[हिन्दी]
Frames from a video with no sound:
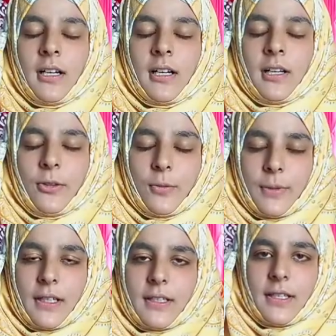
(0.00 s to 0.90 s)
अल्लाम
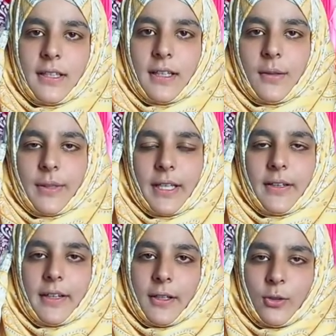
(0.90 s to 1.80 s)
नाजरीन आप
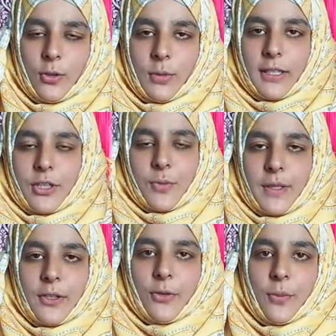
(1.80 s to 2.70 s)
देख रहे हैं ग्लोबल
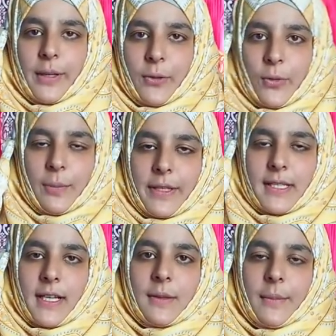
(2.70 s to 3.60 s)
कश्मीर और मैं हूं आपके
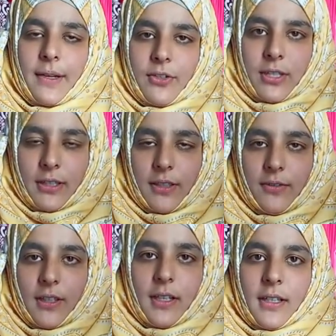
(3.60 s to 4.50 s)
साथ महविश
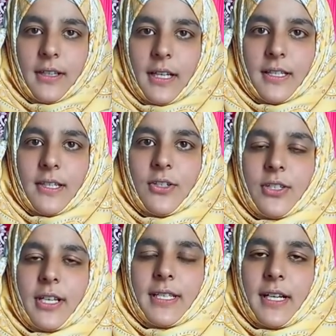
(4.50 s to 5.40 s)
लतीफ़ नाजरीन
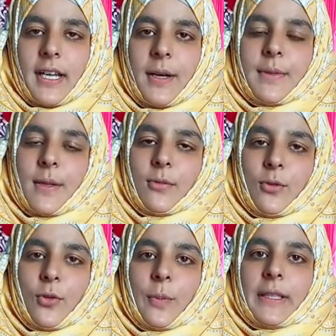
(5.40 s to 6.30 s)
जैसा कि आप सब
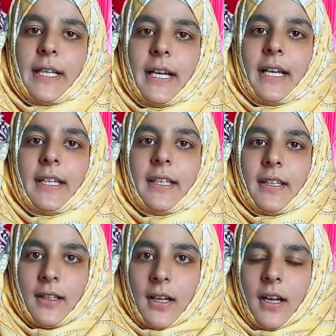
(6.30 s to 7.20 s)
लोगों को पता है
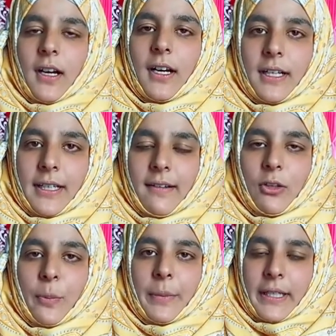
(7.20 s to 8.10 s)
कि अगर
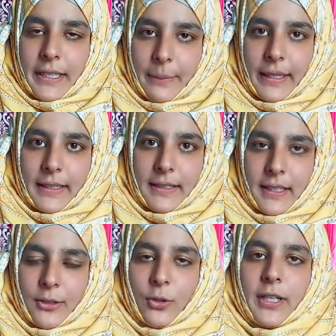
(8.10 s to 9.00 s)
डेवलपमेंट की बात
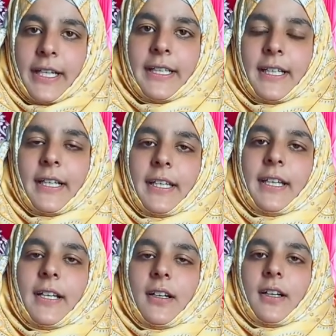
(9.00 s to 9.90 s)
करें तो कहीं ना
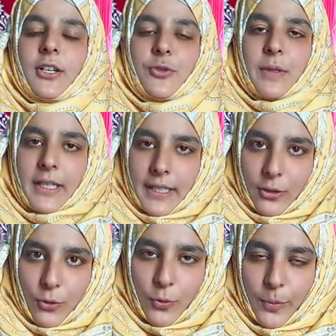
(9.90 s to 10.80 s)
कहीं कश्मीर के
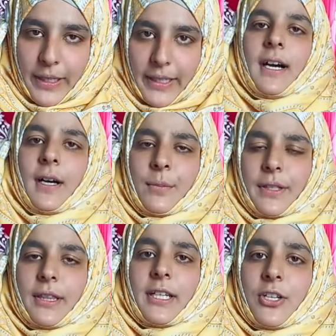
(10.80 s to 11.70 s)
लोगों में आम
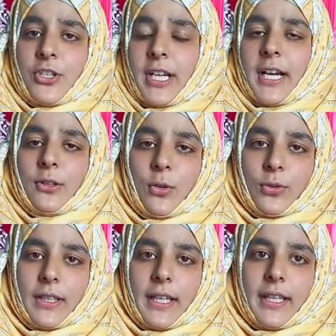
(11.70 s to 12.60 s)
तरह शिकायत
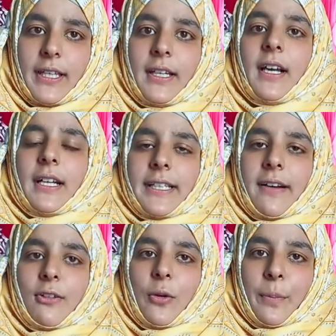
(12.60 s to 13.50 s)
होती है कि
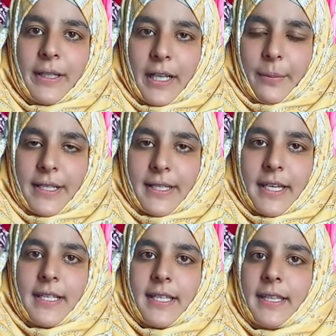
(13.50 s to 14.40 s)
डेवलपमेंट हमें
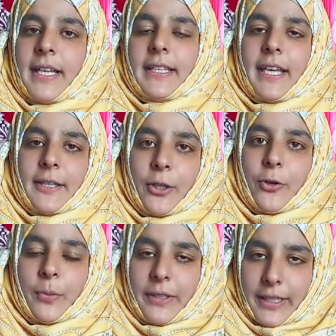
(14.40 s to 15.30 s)
सही से नहीं देखने
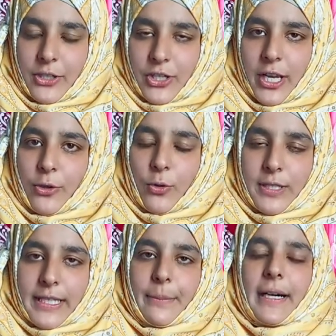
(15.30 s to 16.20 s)
को मिल रही है चाहे
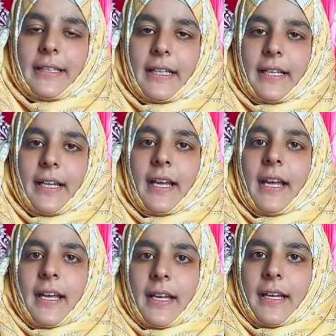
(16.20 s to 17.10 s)
रोड्स की बात करें
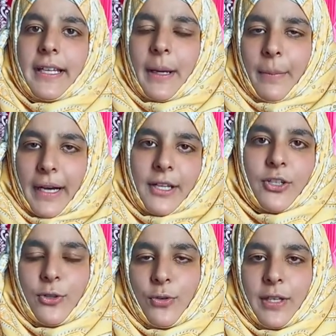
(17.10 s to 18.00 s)
या बाकी
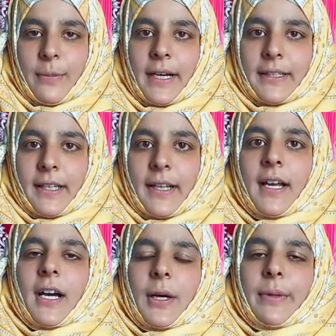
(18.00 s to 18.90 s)
चीज़ों की बात करें
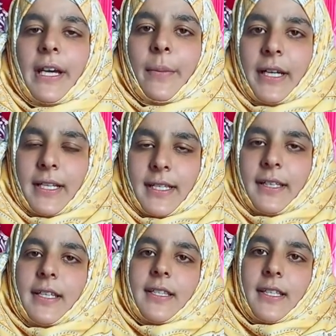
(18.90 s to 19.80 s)
अभी हमारे
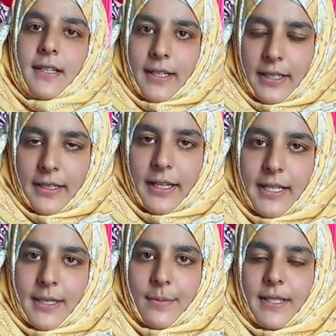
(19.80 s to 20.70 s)
साथ इसी रिलेटेड
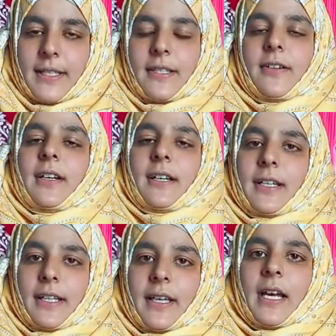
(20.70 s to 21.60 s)
एस एम सी
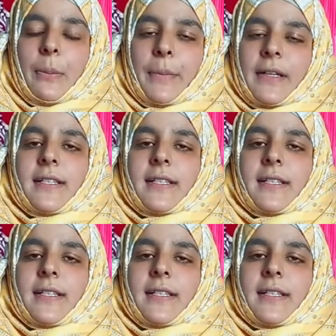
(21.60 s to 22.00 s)
श्रीनगर के मेयर